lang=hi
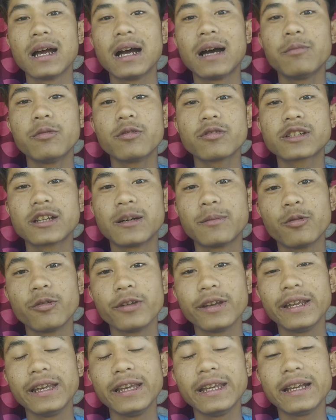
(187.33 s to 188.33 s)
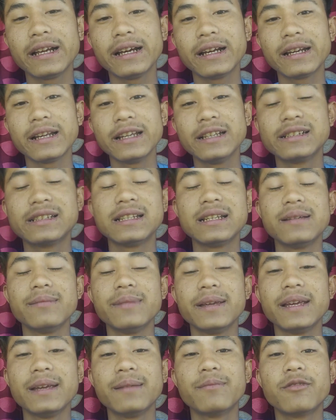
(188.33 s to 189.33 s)
आप लोग सपोर्ट ही नहीं कर रहे इसलिए
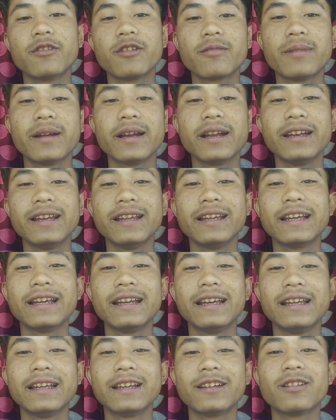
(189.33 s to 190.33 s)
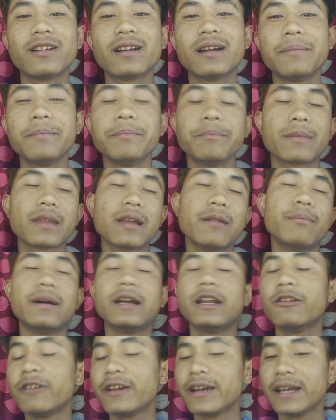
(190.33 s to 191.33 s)
मैं ब्लॉग बनाने के लिए थोड़ा
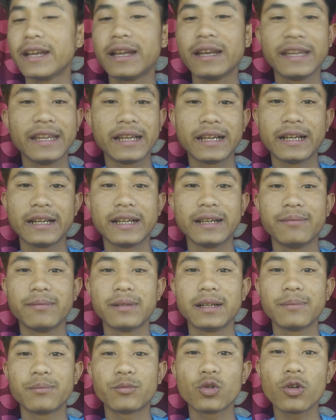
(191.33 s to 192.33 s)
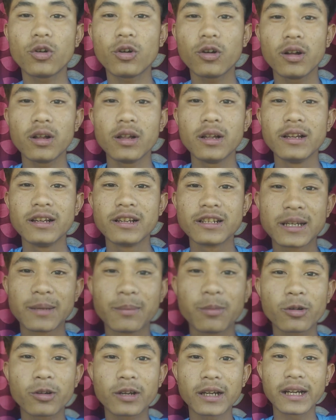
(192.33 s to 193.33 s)
मन वगैरह नहीं करते मतलब तो
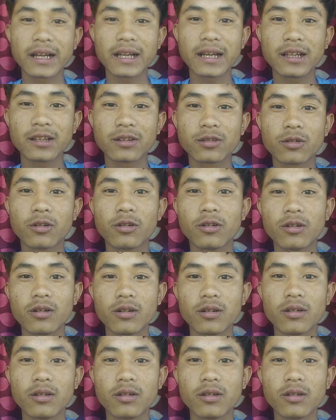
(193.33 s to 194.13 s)
सपोर्ट करना तो